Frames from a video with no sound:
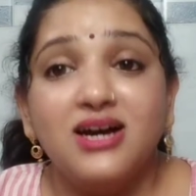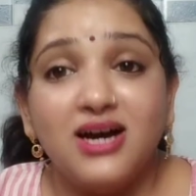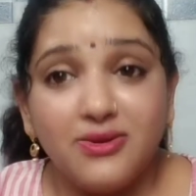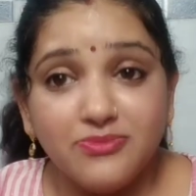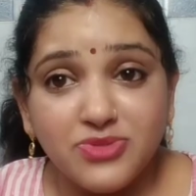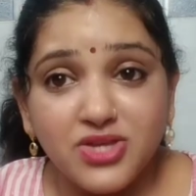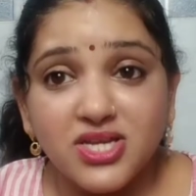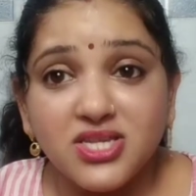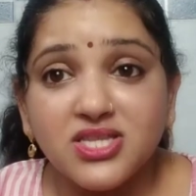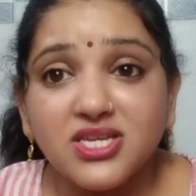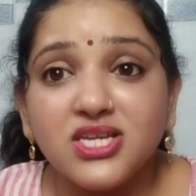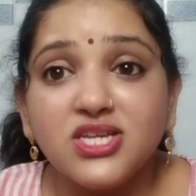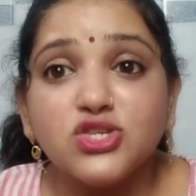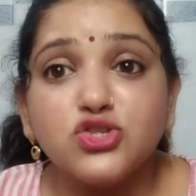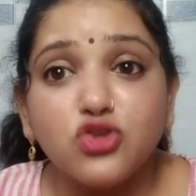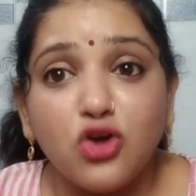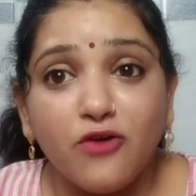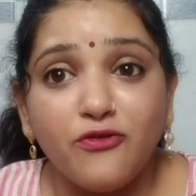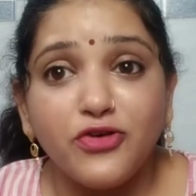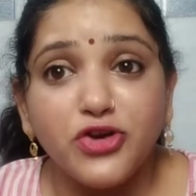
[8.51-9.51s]
हम कि
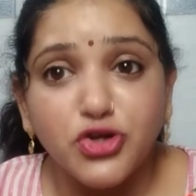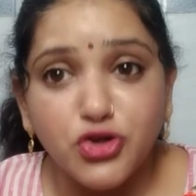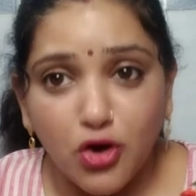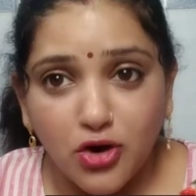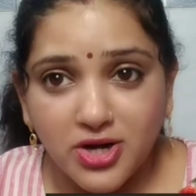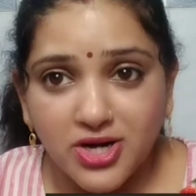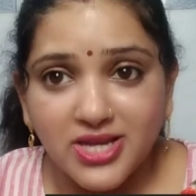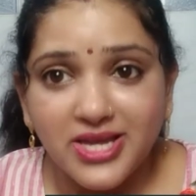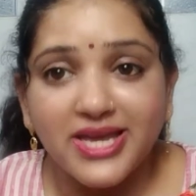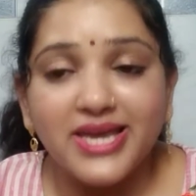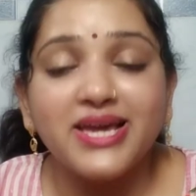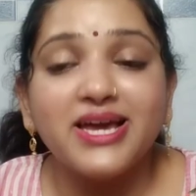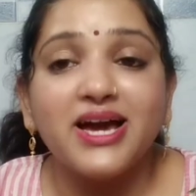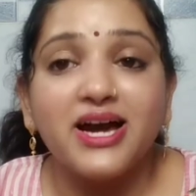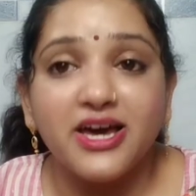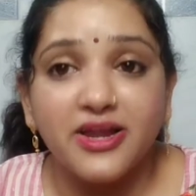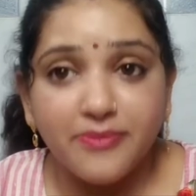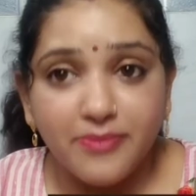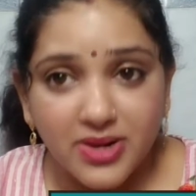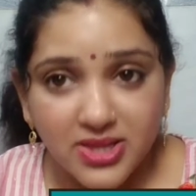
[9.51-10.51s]
की टॉनिक एक
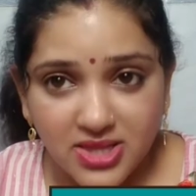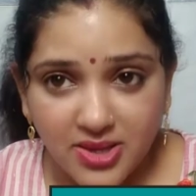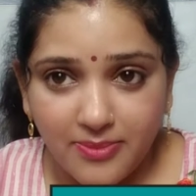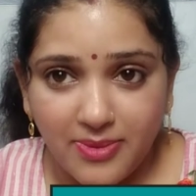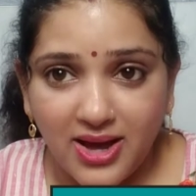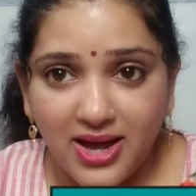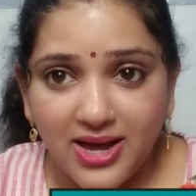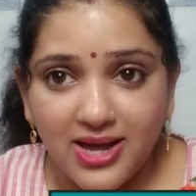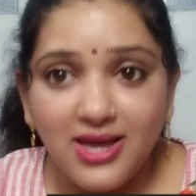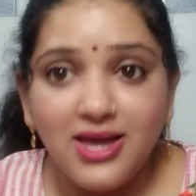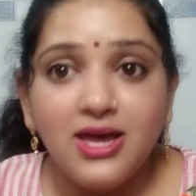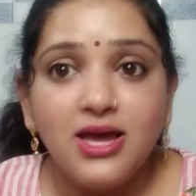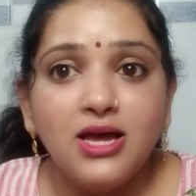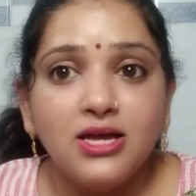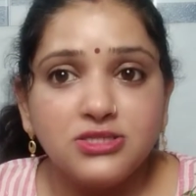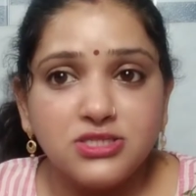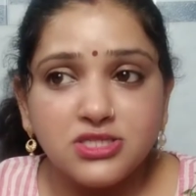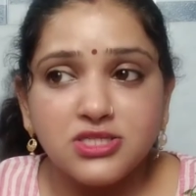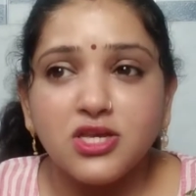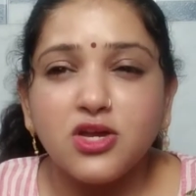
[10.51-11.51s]
हर्बल दवा है
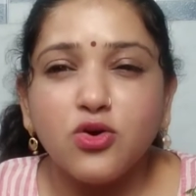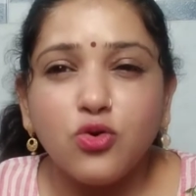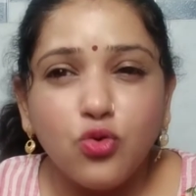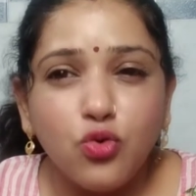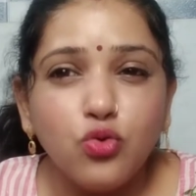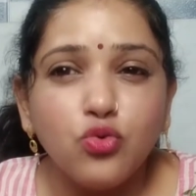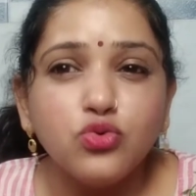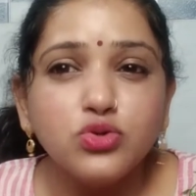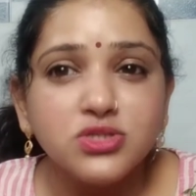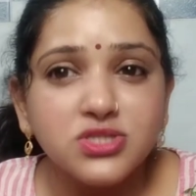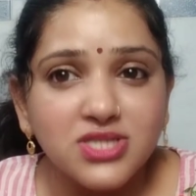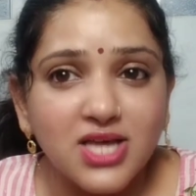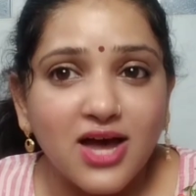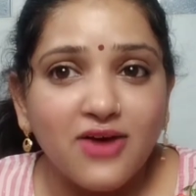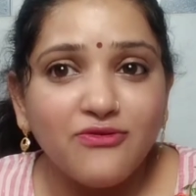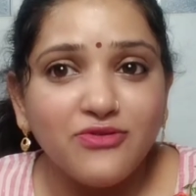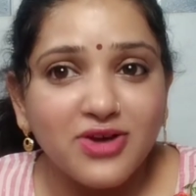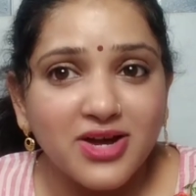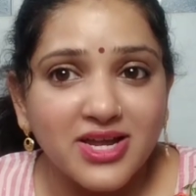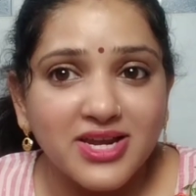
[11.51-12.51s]
जिसे खून
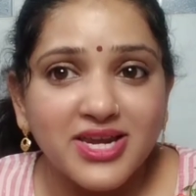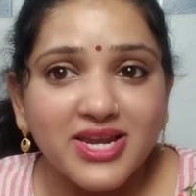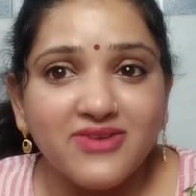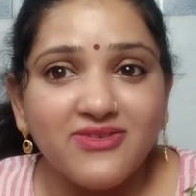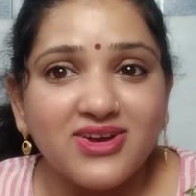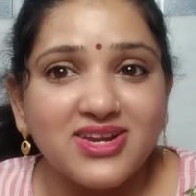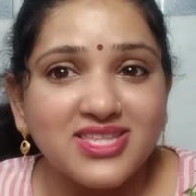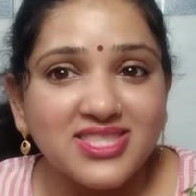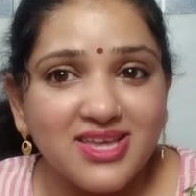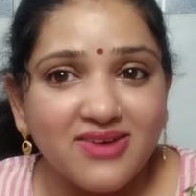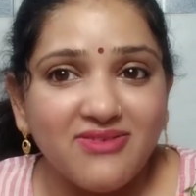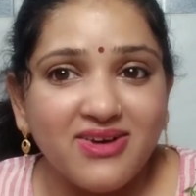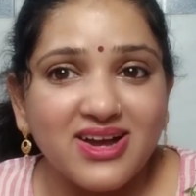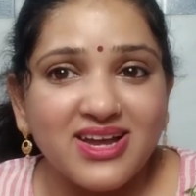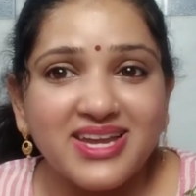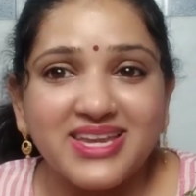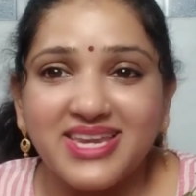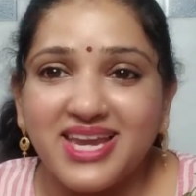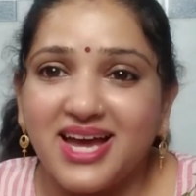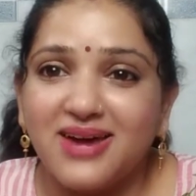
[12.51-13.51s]
साफ करने वाली दवा
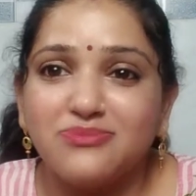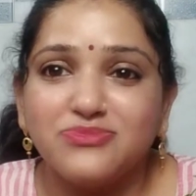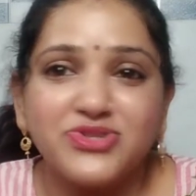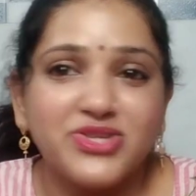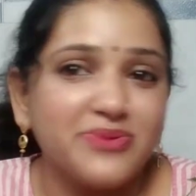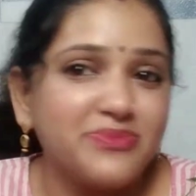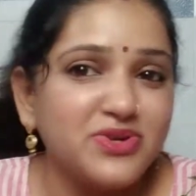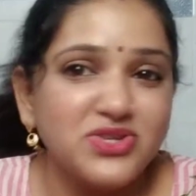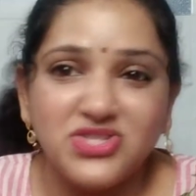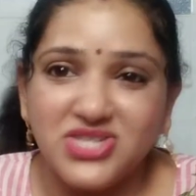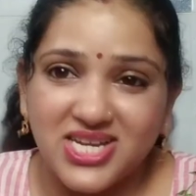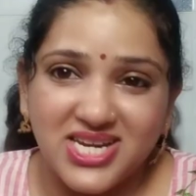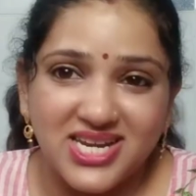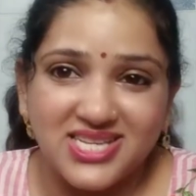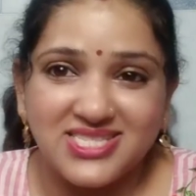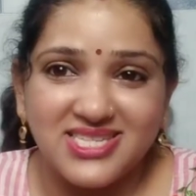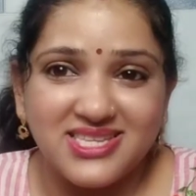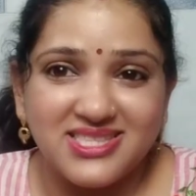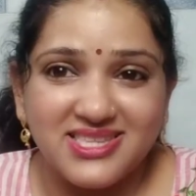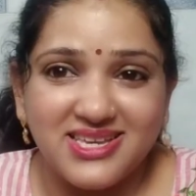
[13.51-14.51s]
के नाम से भी
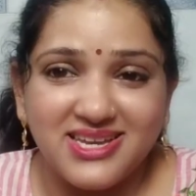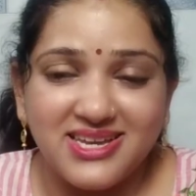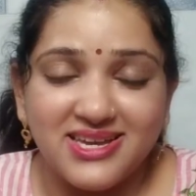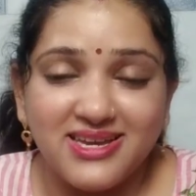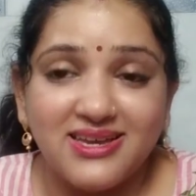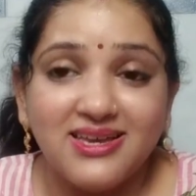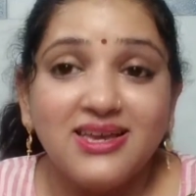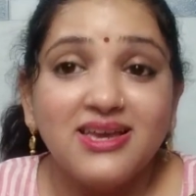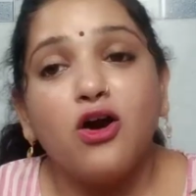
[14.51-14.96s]
जाना जाता है